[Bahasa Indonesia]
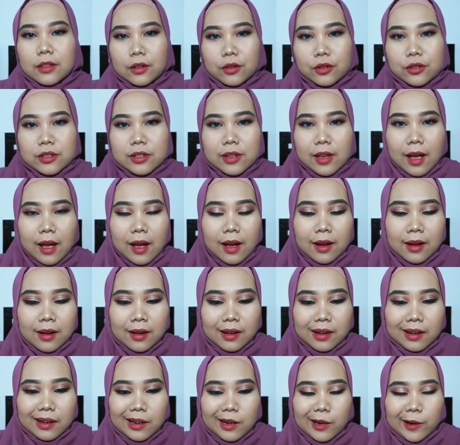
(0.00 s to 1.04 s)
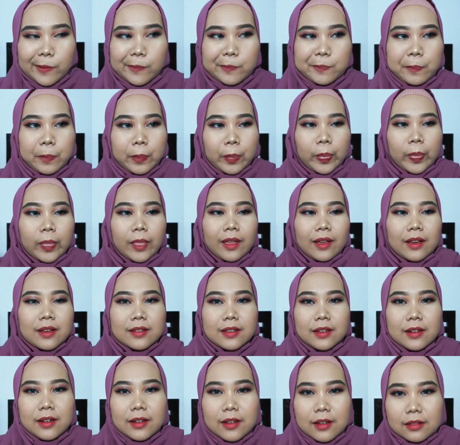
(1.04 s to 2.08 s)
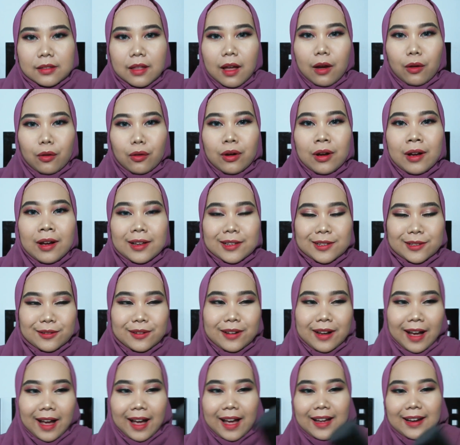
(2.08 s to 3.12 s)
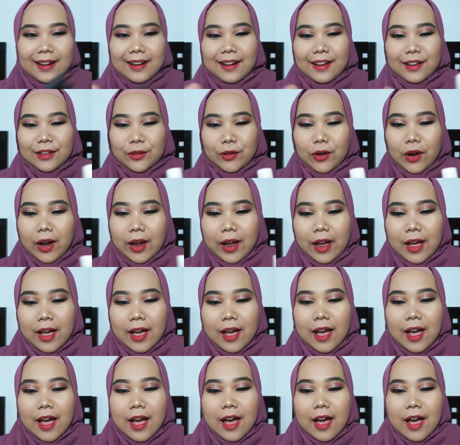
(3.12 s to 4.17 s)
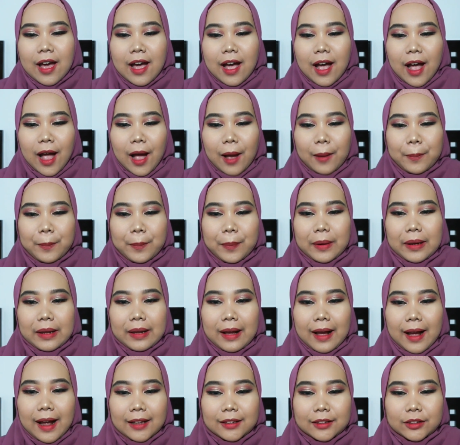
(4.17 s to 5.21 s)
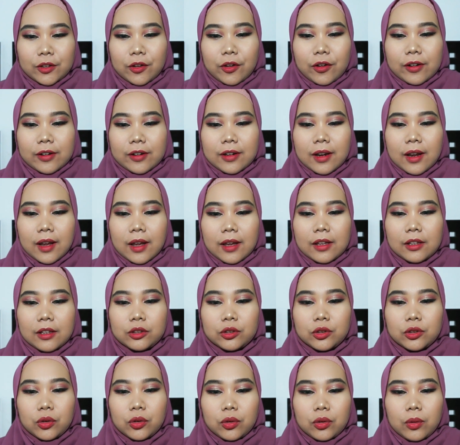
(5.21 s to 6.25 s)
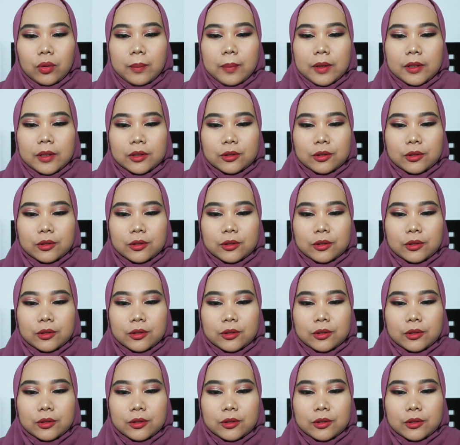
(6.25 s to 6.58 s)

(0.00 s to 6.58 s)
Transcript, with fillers: terus yang um, sedikit aku nggak suka dia tuh kayak aplikatornya itu